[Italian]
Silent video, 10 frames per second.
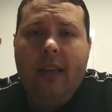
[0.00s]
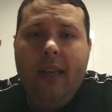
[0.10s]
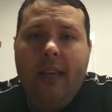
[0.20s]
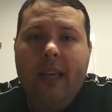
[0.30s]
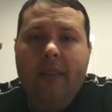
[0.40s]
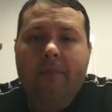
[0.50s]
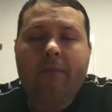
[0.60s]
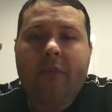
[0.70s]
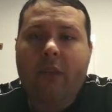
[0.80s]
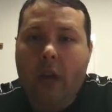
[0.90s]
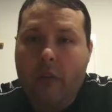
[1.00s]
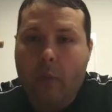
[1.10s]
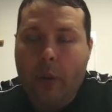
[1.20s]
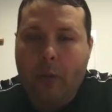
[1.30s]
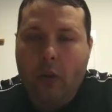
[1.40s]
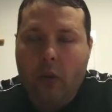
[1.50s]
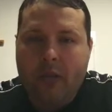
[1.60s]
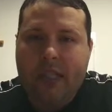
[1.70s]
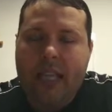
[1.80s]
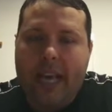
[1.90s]
e vi volevo proprio
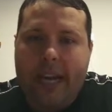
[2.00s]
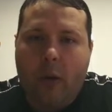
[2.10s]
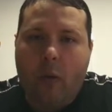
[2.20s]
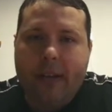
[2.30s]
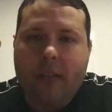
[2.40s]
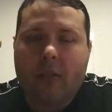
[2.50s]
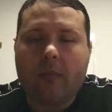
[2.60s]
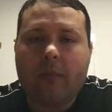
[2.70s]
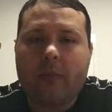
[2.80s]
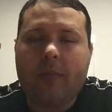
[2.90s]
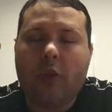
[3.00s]
consigliare questo.